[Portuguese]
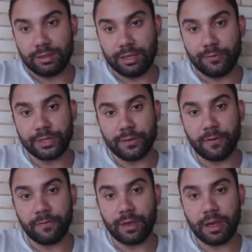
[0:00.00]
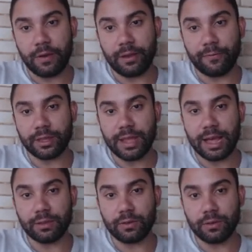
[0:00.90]
E se você for ver, ele foi
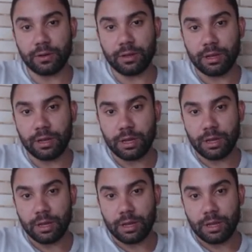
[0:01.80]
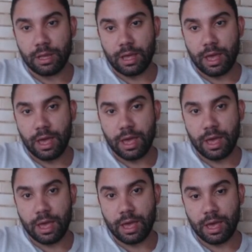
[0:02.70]
dado
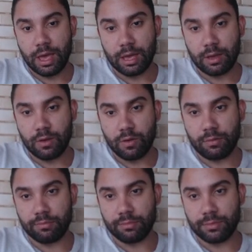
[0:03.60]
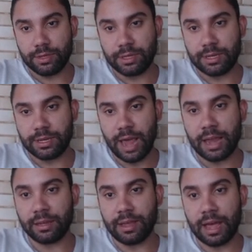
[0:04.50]
é,
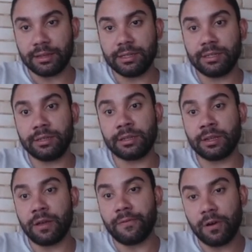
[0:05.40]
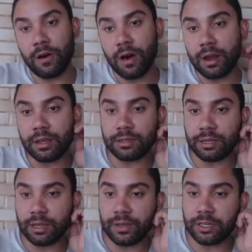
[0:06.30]
7, às 19
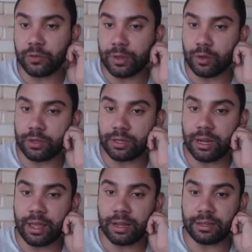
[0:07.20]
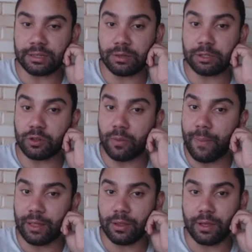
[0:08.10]
horas e 21 e 12 ele, ele tinha sido
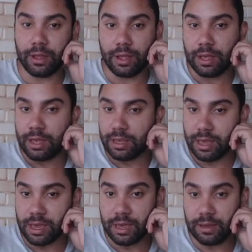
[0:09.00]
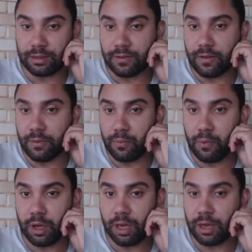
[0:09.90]
estopado. E aí vocês vão ver
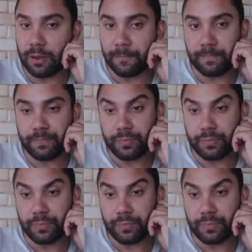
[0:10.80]
por quê.